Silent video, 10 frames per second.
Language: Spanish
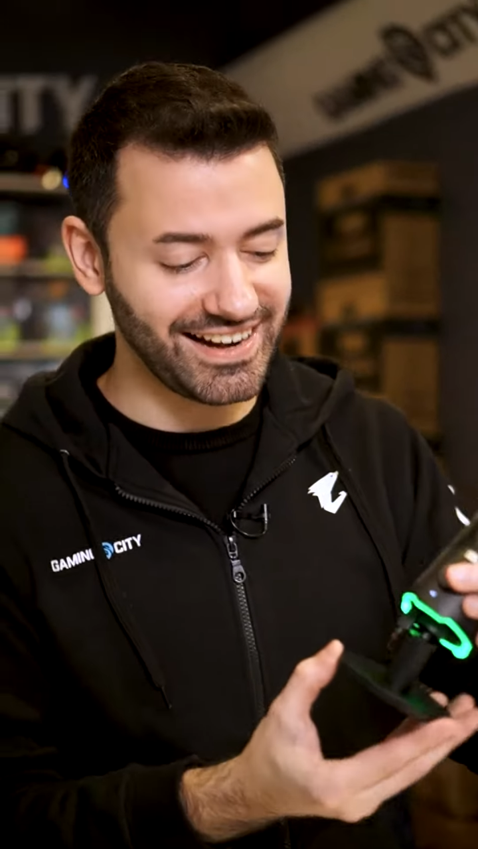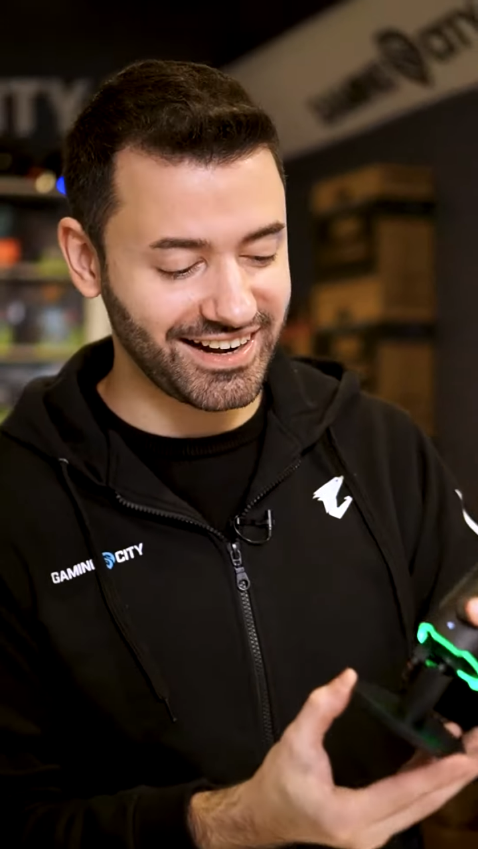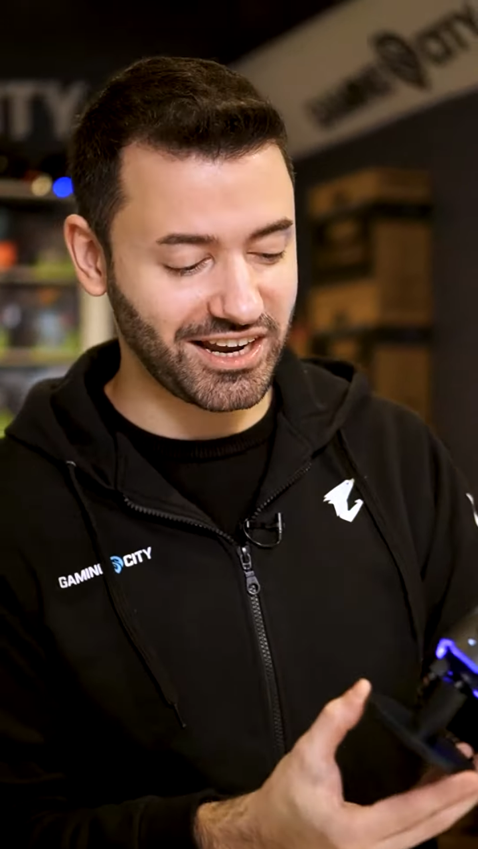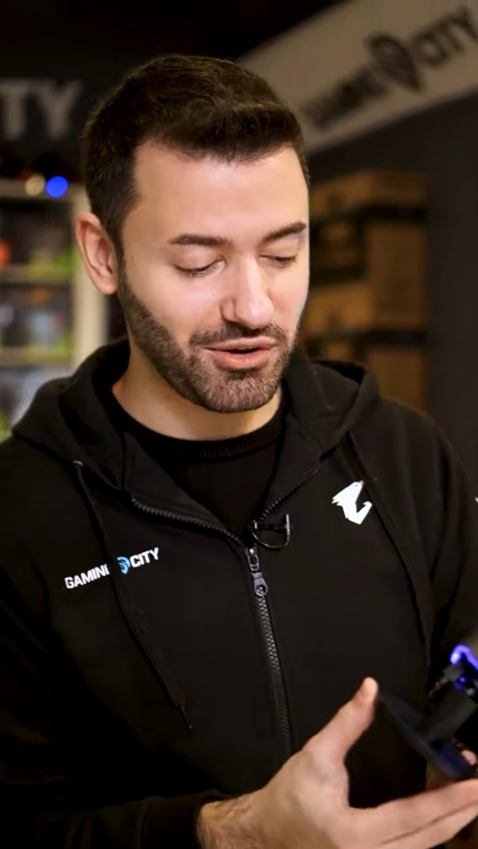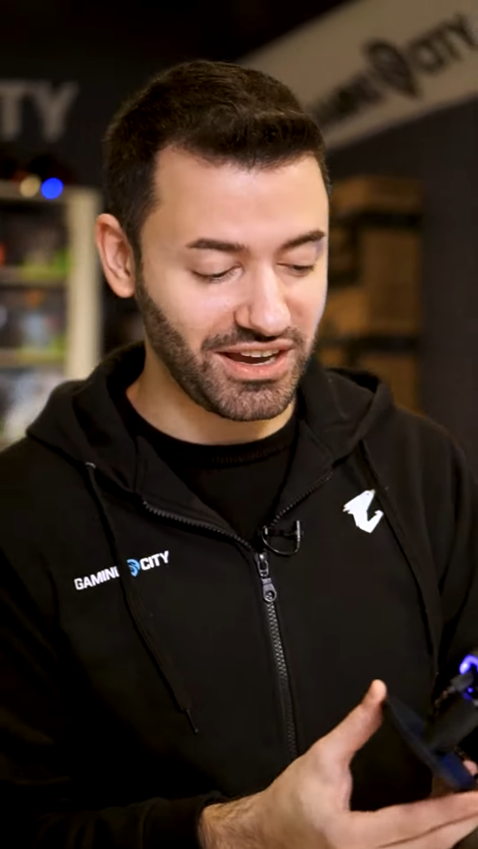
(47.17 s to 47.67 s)

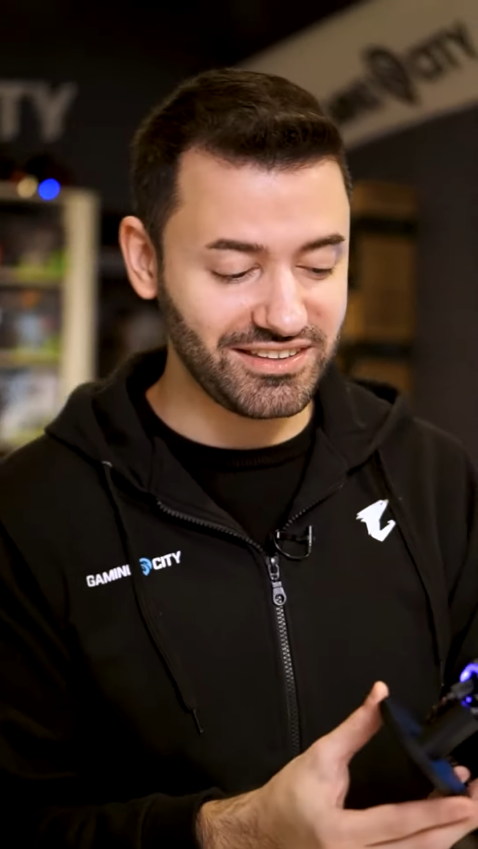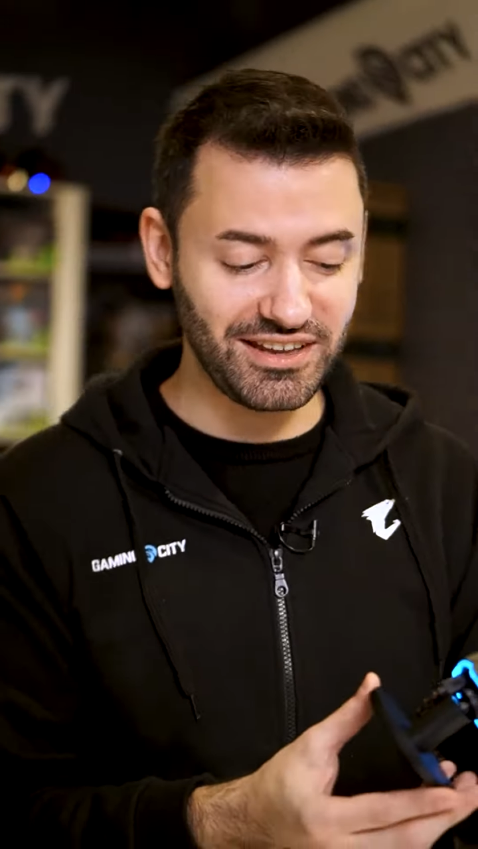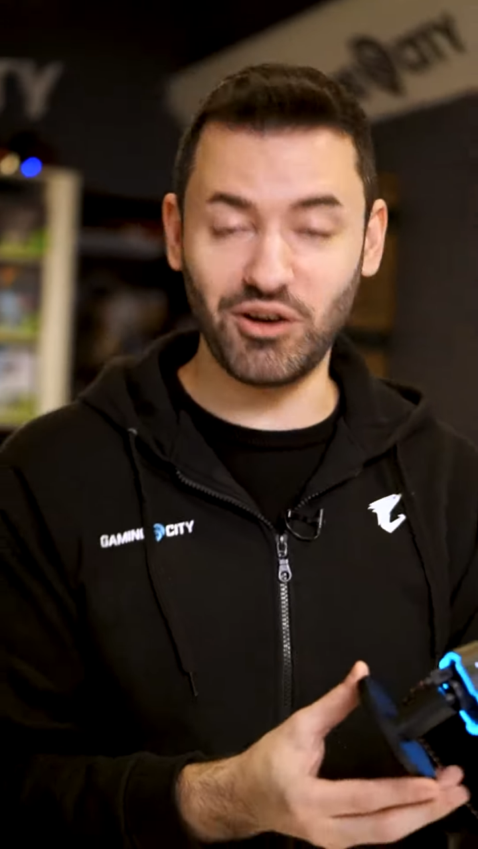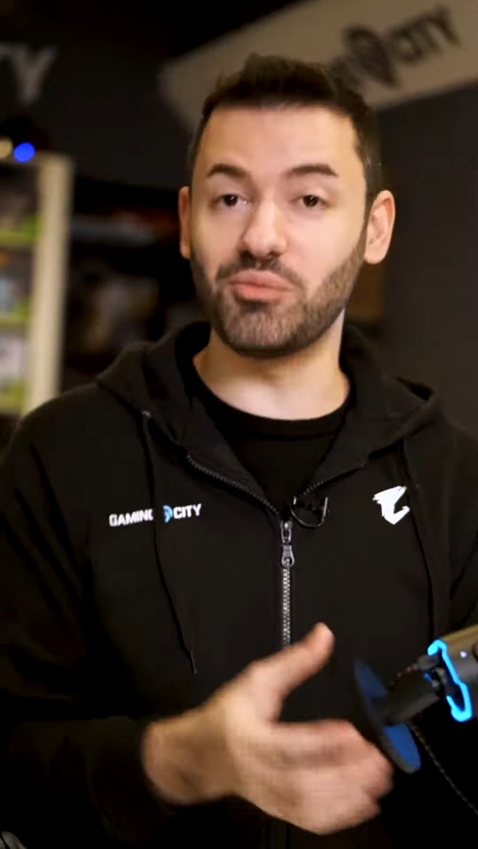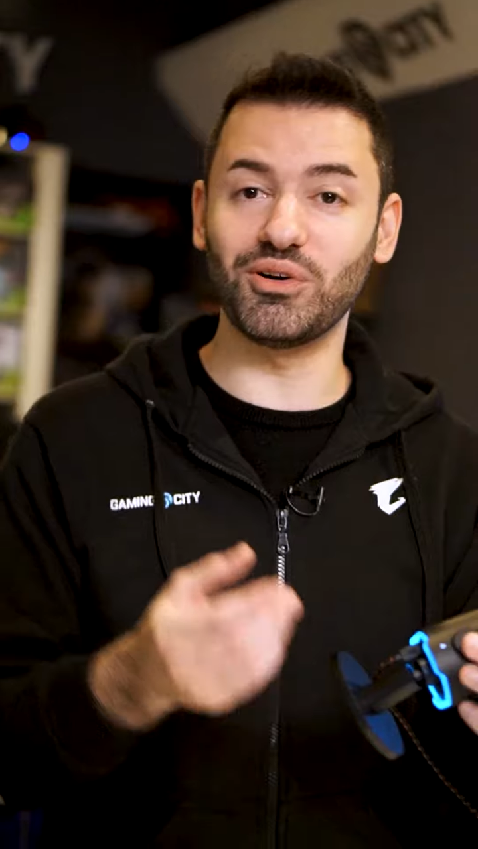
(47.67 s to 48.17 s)
RGB y
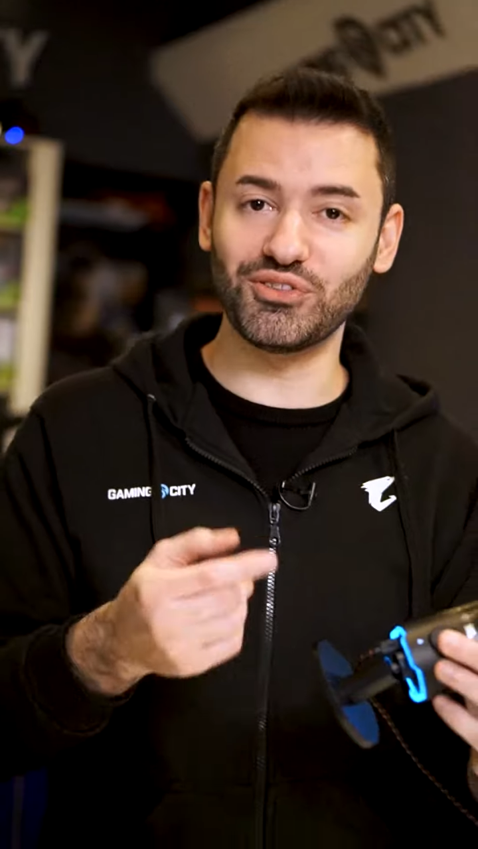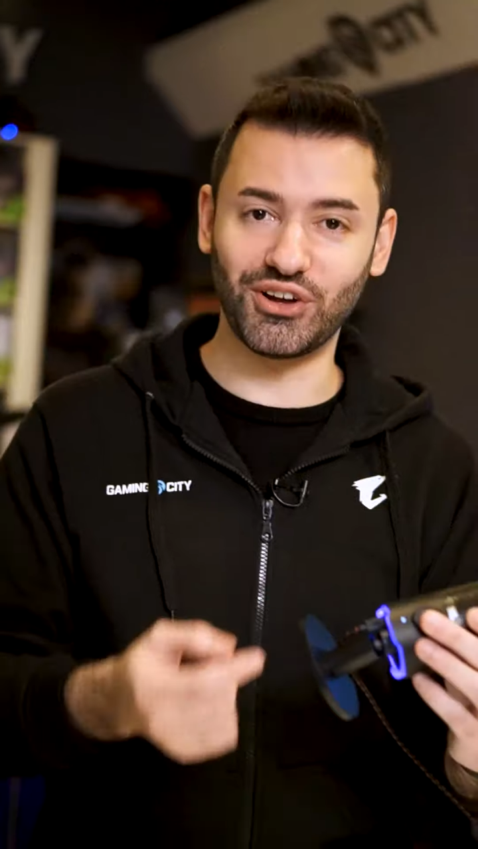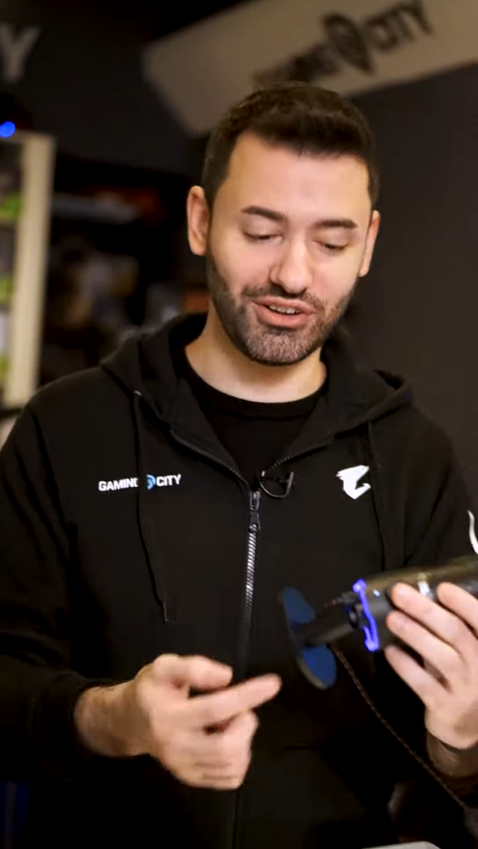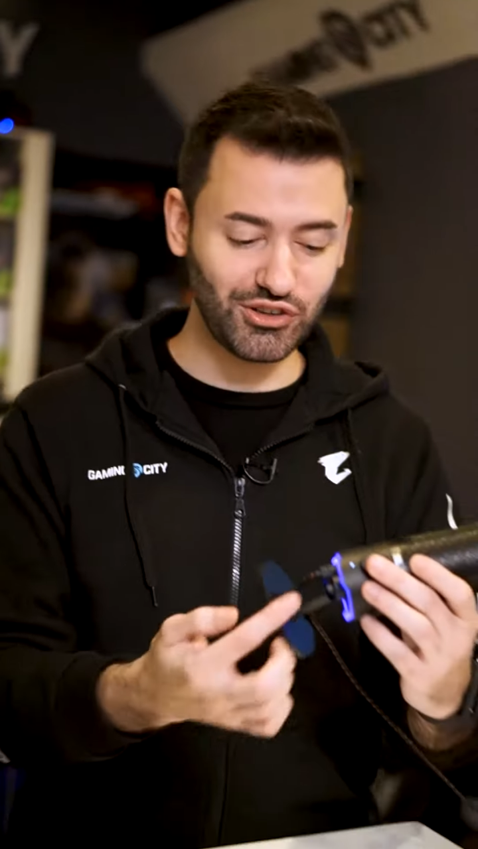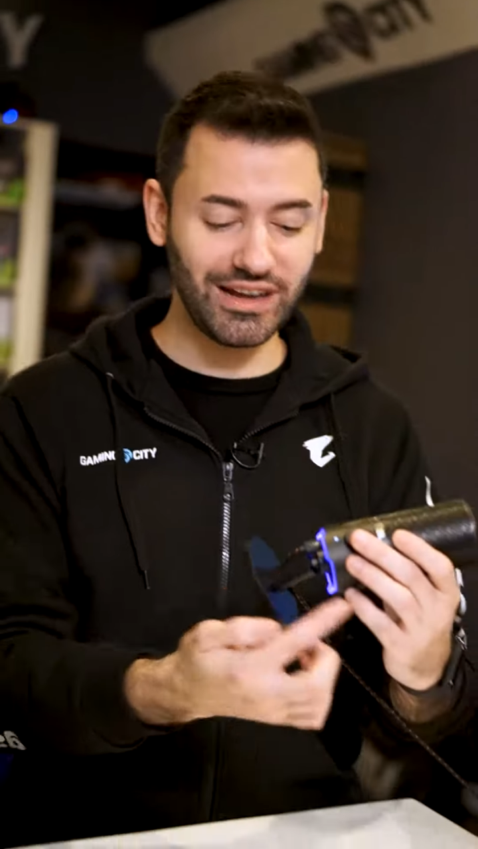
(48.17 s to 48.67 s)
tiene un montón.